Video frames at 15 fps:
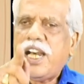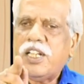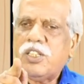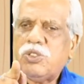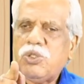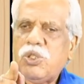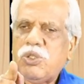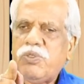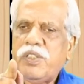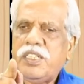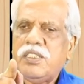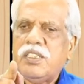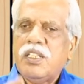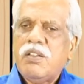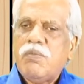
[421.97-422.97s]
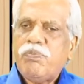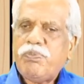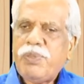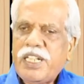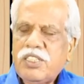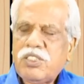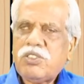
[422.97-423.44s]
அகுதொருவன்
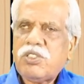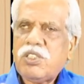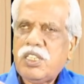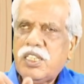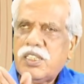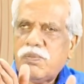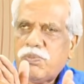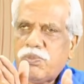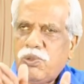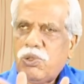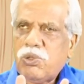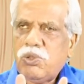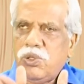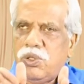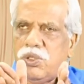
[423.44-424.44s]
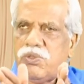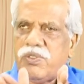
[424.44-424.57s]
பெற்றான் பொருள்